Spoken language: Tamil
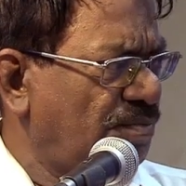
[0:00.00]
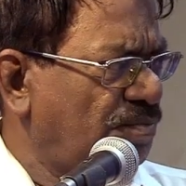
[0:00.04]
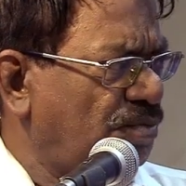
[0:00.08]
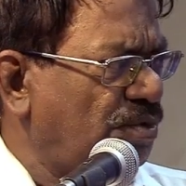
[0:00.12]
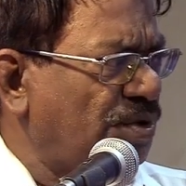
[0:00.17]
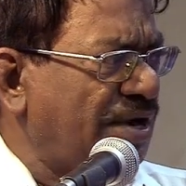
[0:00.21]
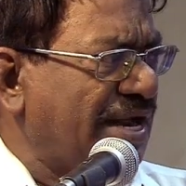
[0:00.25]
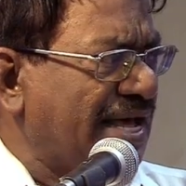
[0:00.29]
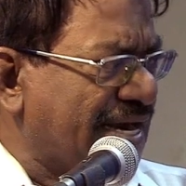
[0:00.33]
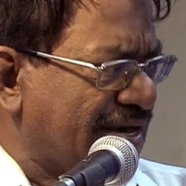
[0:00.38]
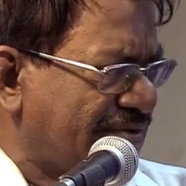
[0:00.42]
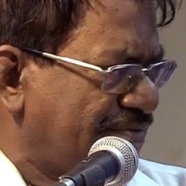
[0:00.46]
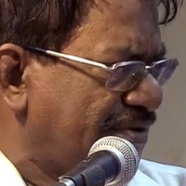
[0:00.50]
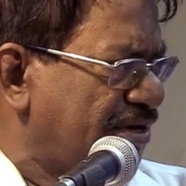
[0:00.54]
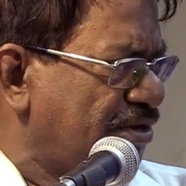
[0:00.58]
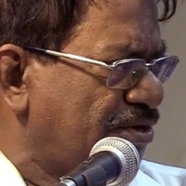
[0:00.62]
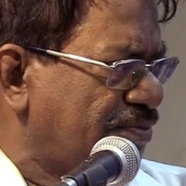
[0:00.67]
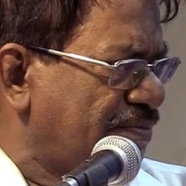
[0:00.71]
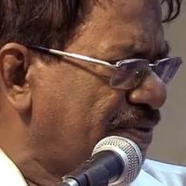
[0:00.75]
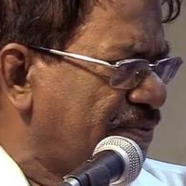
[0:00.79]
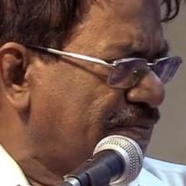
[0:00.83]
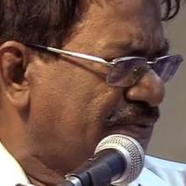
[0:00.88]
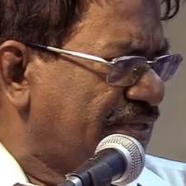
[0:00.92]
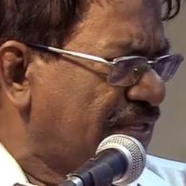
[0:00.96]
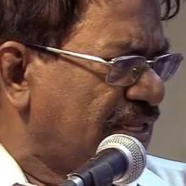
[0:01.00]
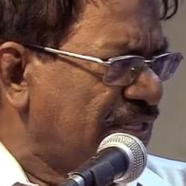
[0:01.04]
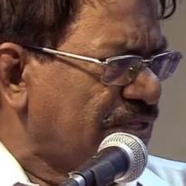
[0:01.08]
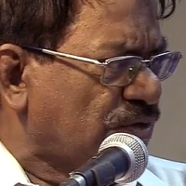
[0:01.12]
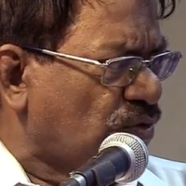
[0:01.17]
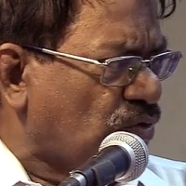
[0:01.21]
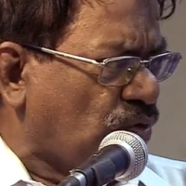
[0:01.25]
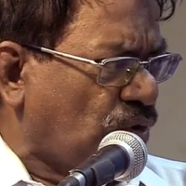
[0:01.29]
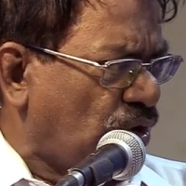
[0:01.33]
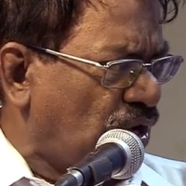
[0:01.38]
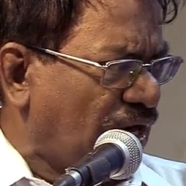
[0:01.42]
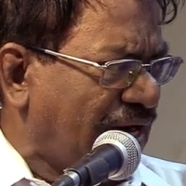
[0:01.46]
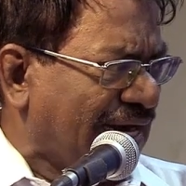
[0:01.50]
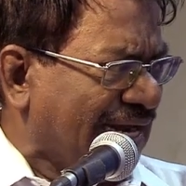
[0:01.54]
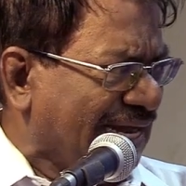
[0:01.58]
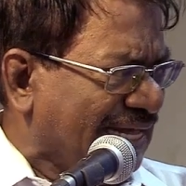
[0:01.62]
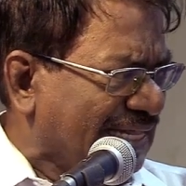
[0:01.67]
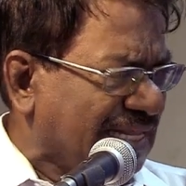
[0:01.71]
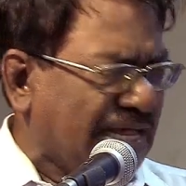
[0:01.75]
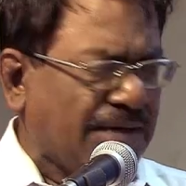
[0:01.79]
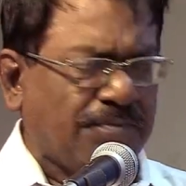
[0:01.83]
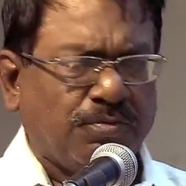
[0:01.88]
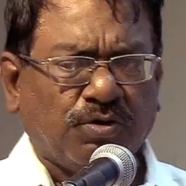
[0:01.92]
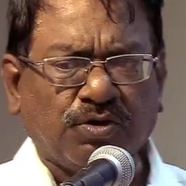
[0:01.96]
முன்னேற வேண்டும் என்று இது கொள்கை
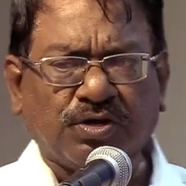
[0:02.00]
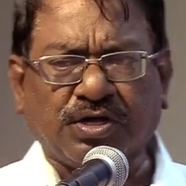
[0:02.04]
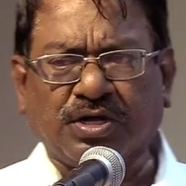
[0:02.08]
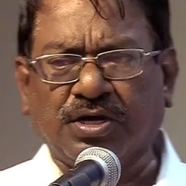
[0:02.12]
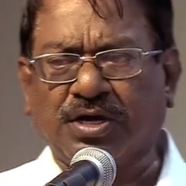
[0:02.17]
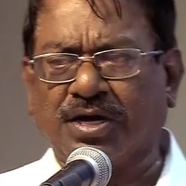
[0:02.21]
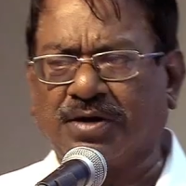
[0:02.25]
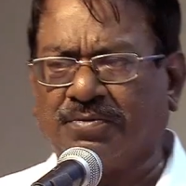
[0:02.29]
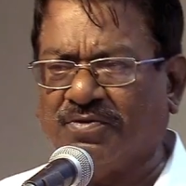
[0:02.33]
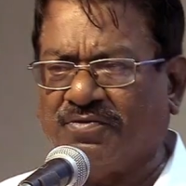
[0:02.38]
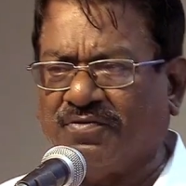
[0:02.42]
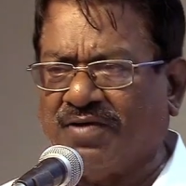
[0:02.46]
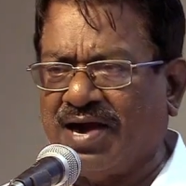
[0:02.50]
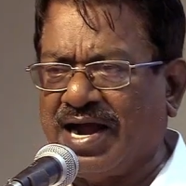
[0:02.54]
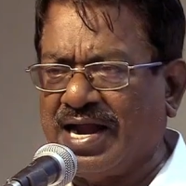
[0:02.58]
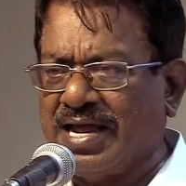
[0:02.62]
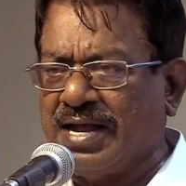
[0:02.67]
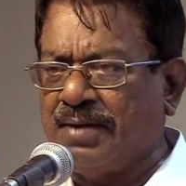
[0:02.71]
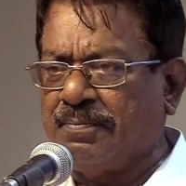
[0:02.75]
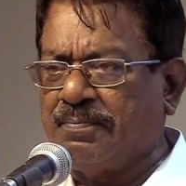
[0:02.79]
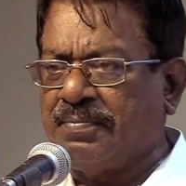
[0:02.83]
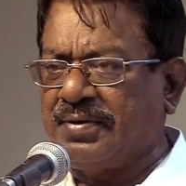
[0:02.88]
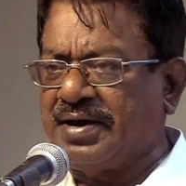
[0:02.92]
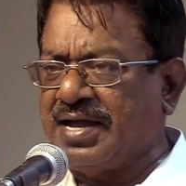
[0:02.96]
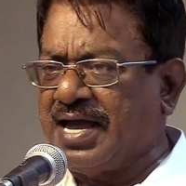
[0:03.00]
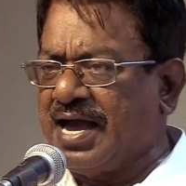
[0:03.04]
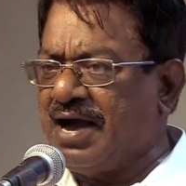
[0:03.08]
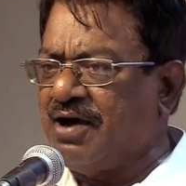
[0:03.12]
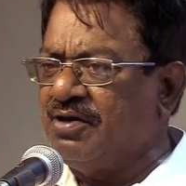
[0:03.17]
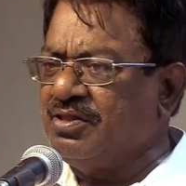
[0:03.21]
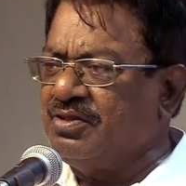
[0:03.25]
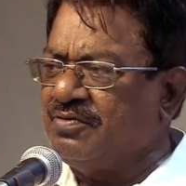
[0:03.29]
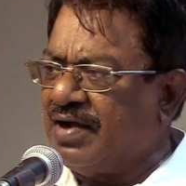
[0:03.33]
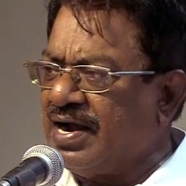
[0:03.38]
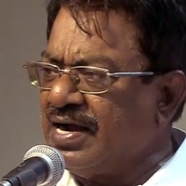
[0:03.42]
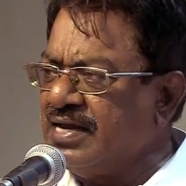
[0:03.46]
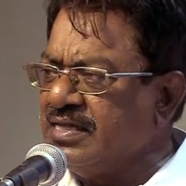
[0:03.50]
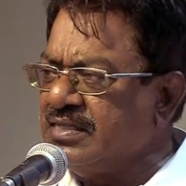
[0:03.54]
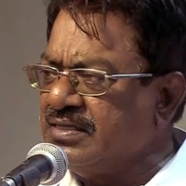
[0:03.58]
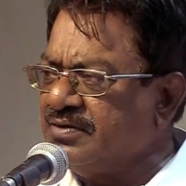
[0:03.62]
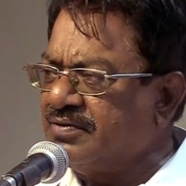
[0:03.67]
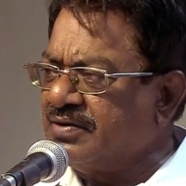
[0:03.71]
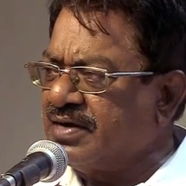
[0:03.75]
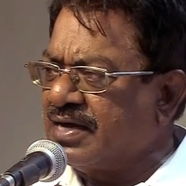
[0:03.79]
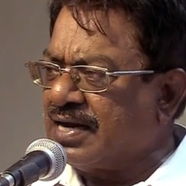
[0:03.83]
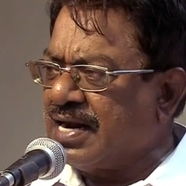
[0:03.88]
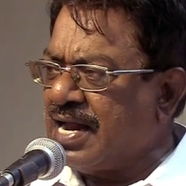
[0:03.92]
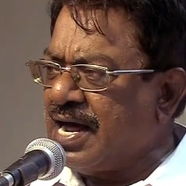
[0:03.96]
தான் முக்கியம் நம்ம வா எப்படியாவது வாழ்ந்து
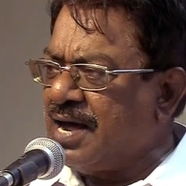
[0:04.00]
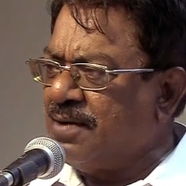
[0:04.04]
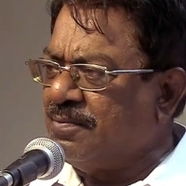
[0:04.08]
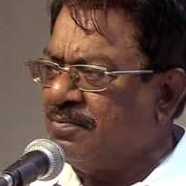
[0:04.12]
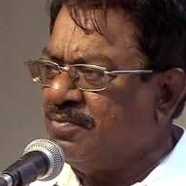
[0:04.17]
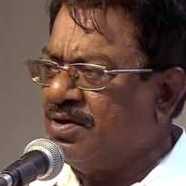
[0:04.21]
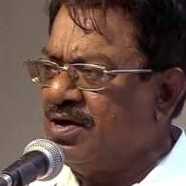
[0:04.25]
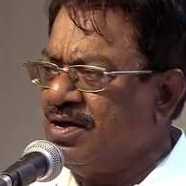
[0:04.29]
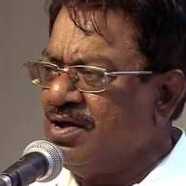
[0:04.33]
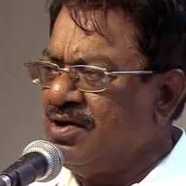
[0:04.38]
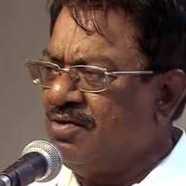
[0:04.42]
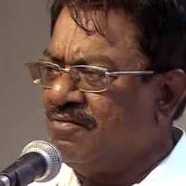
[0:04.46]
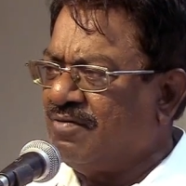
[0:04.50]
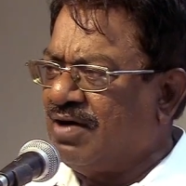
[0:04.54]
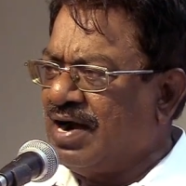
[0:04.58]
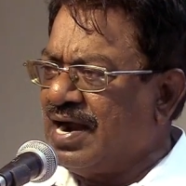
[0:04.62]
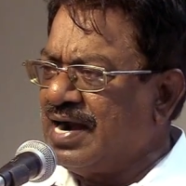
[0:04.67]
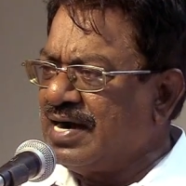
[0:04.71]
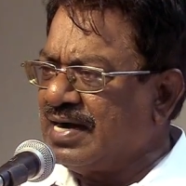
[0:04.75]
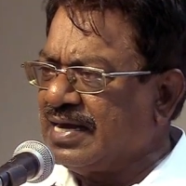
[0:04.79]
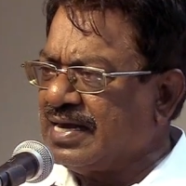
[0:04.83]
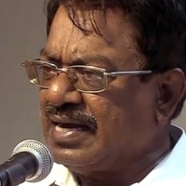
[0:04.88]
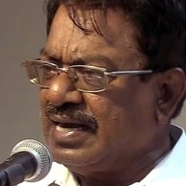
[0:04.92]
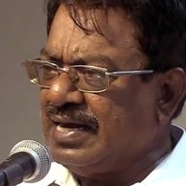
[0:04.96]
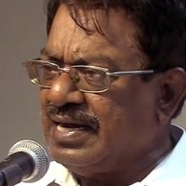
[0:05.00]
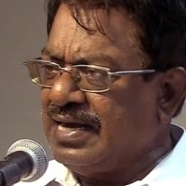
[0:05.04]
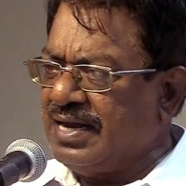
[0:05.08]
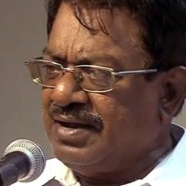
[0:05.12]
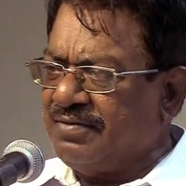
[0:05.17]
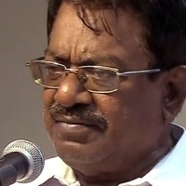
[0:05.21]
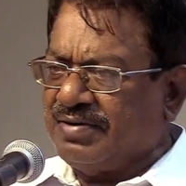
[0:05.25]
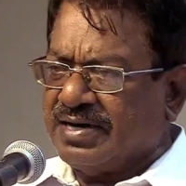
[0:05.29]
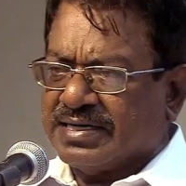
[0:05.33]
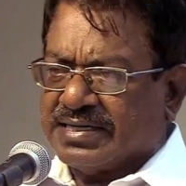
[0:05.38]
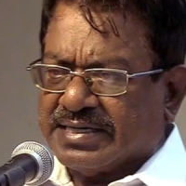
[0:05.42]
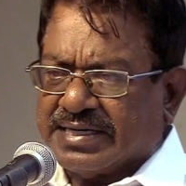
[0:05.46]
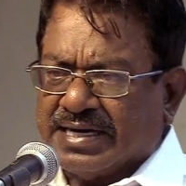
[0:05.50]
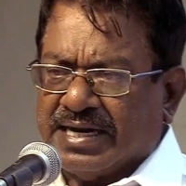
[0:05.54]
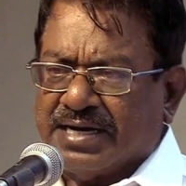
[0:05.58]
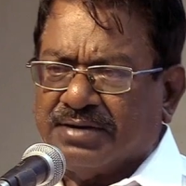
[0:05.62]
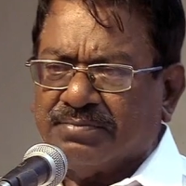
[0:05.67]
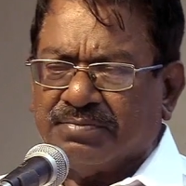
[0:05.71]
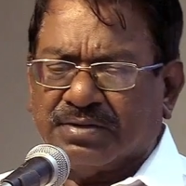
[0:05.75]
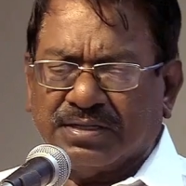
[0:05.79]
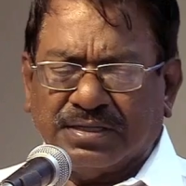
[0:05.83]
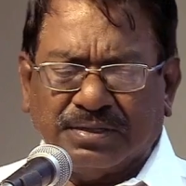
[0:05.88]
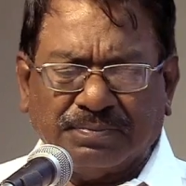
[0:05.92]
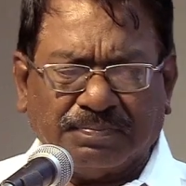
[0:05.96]
விடலாம் வாழ்க்கையிலே வெற்றி
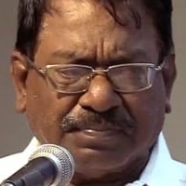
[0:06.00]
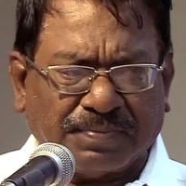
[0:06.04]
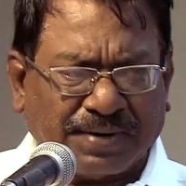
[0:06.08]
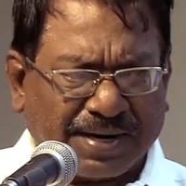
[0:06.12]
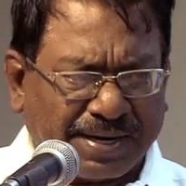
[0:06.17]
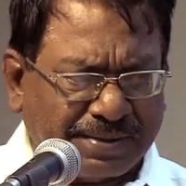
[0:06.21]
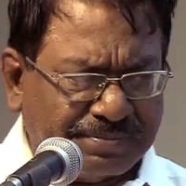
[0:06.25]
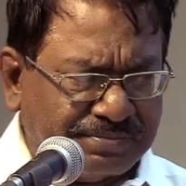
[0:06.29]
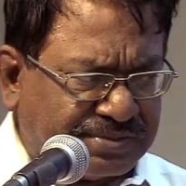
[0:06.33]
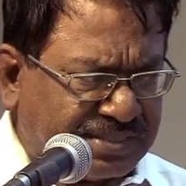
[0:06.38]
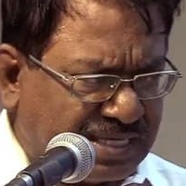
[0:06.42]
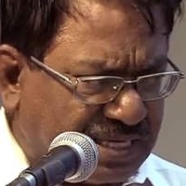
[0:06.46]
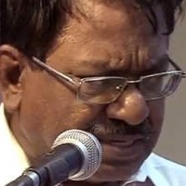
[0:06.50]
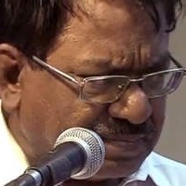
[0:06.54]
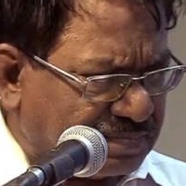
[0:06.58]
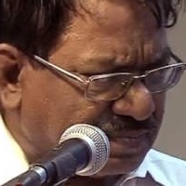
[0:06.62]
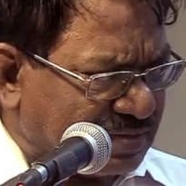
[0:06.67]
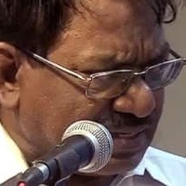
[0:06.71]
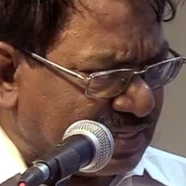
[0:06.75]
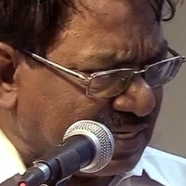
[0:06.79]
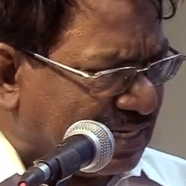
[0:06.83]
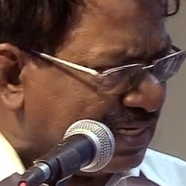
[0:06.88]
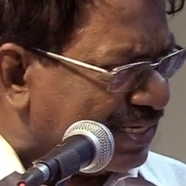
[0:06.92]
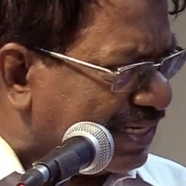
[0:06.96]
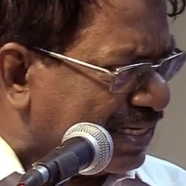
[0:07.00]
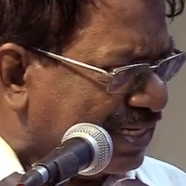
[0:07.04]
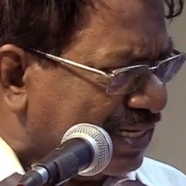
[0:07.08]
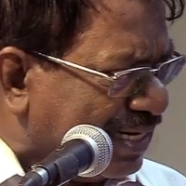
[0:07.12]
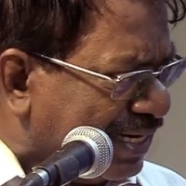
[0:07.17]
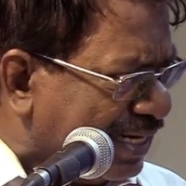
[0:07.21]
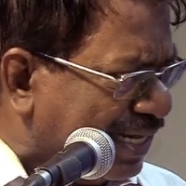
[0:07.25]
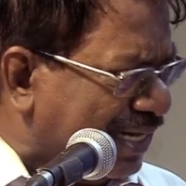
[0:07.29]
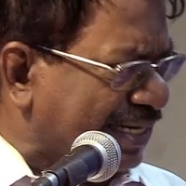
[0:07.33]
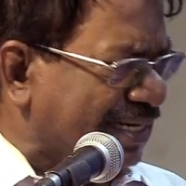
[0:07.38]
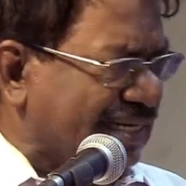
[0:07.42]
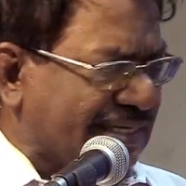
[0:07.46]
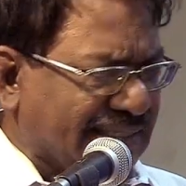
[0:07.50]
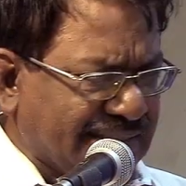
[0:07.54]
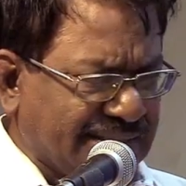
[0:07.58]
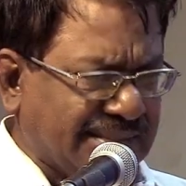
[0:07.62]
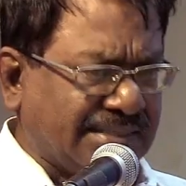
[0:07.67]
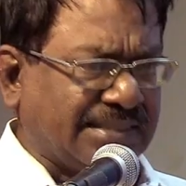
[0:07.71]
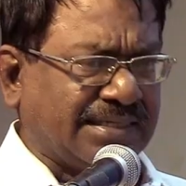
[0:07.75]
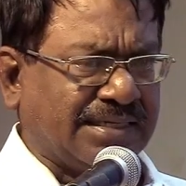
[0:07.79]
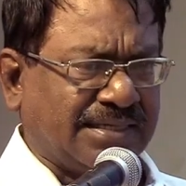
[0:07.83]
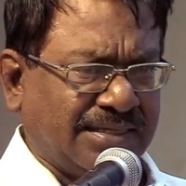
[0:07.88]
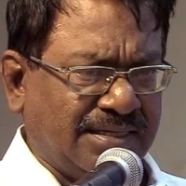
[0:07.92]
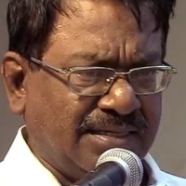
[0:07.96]
என்பது பணம் சேர்ப்பது என்ற
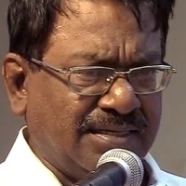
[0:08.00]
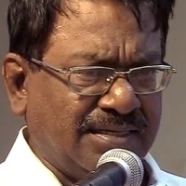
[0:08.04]
நிலையிலிருந்து